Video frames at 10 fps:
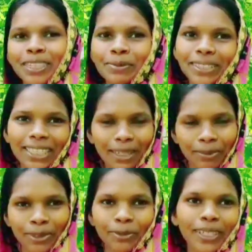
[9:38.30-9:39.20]
कि मचान
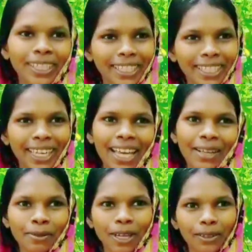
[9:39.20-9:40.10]
मोर बढ़ के
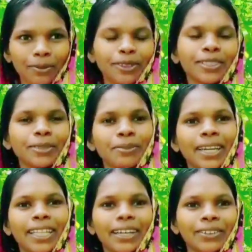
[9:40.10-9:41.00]
अब मोट से
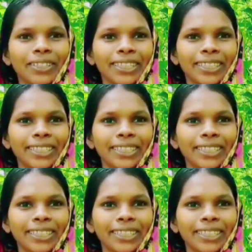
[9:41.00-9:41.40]
फायदा हुए